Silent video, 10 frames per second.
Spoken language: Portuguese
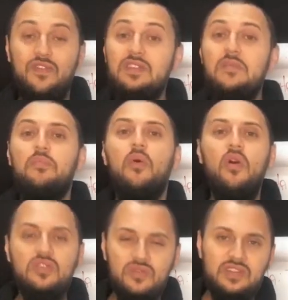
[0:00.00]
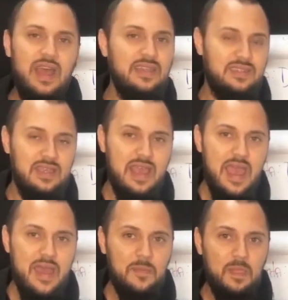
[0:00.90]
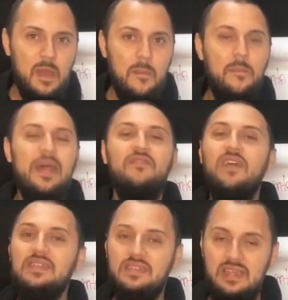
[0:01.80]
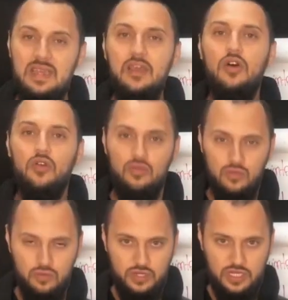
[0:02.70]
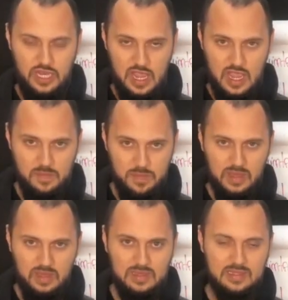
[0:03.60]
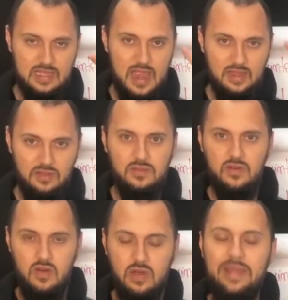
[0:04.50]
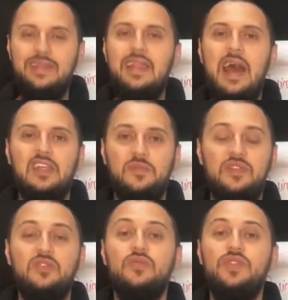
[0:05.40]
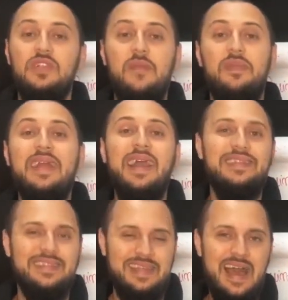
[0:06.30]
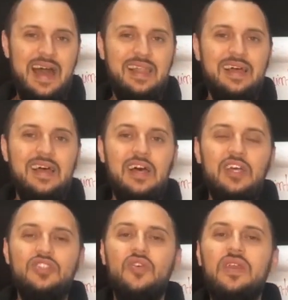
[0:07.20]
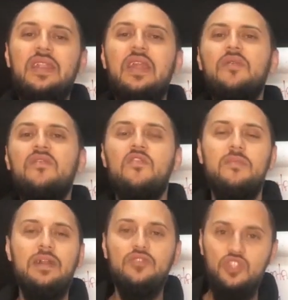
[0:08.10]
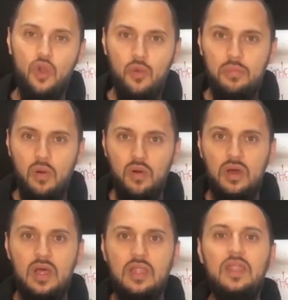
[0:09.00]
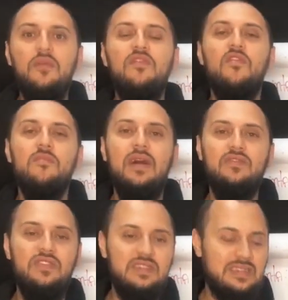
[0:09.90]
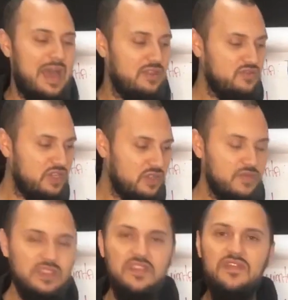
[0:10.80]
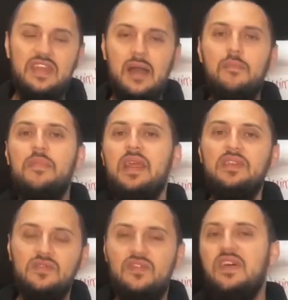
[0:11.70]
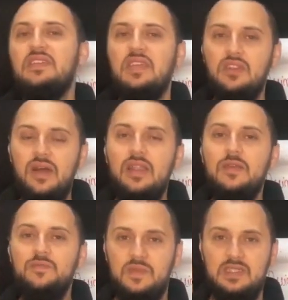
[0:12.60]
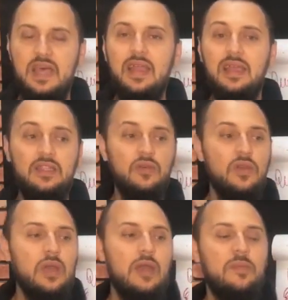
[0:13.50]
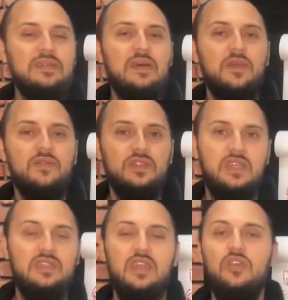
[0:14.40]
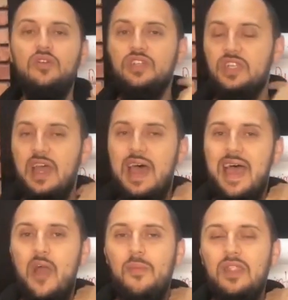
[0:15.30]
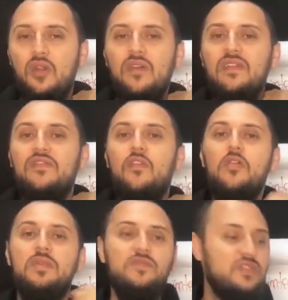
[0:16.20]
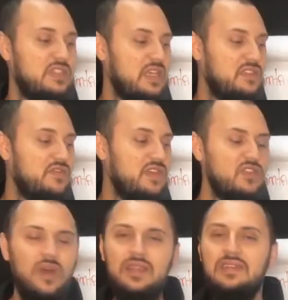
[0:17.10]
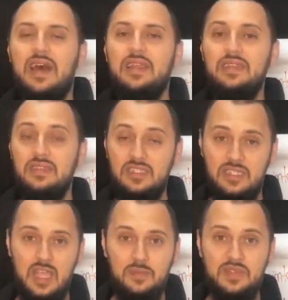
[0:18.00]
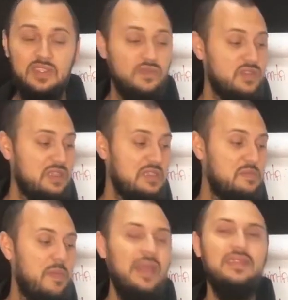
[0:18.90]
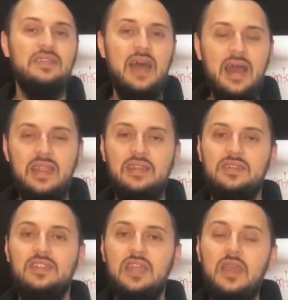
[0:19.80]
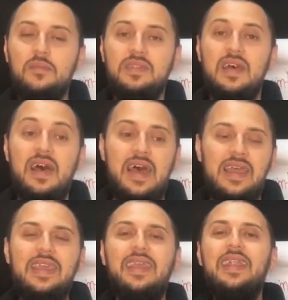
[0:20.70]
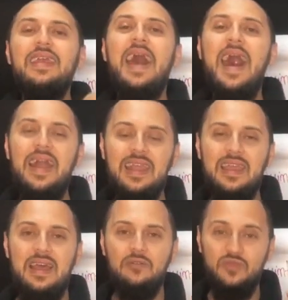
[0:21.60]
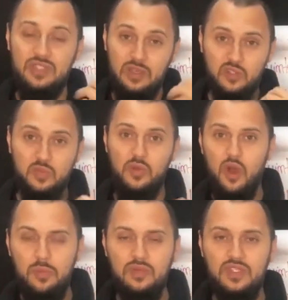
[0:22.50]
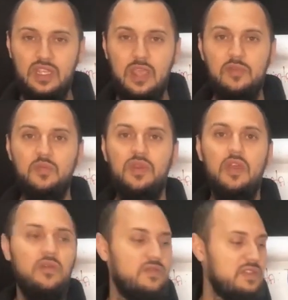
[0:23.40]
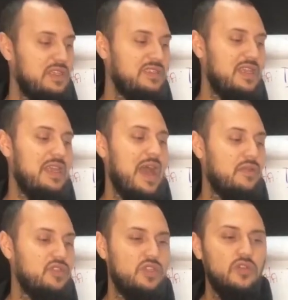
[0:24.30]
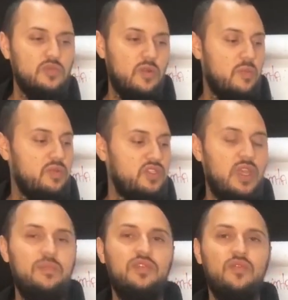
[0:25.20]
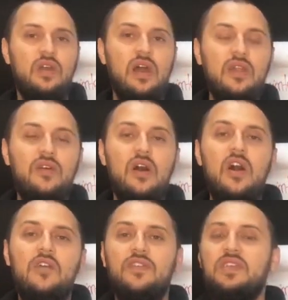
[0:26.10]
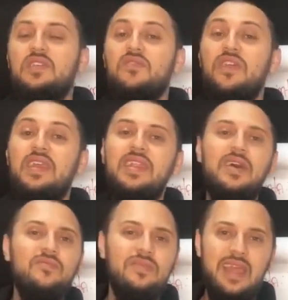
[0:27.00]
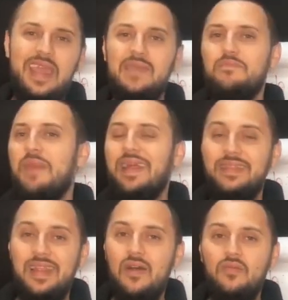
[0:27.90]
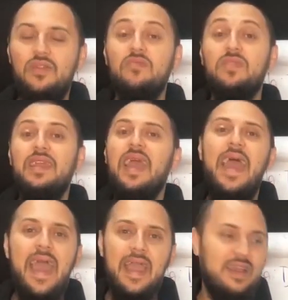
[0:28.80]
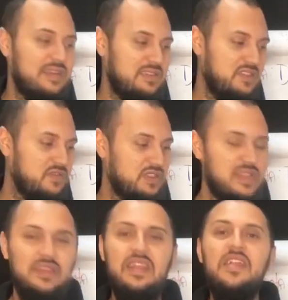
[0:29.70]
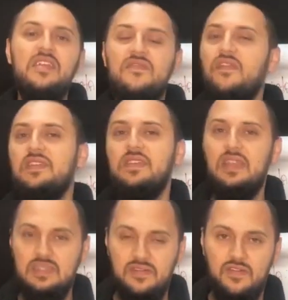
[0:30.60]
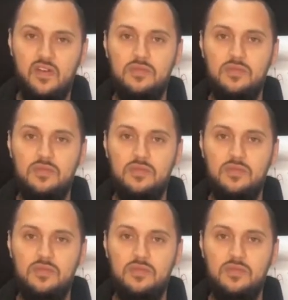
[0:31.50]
E você pode usar esse Ré para fazer o shape, certo? Ó, entre aspas, o shape da escala, só que não em formato de robô, não em formato de escala do jeito que você fica preso fazendo ali, saca? Então o que eu quero passar para vocês aqui hoje é uma nova forma de vocês visualizarem esses shapes e de vocês pensarem nesses shapes e criarem os seus próprios shapes, porque quando vocês criarem os seus próprios shapes tocando, vocês vão ver que não tem padrão, não tem regra assim de você ter que fazer dessa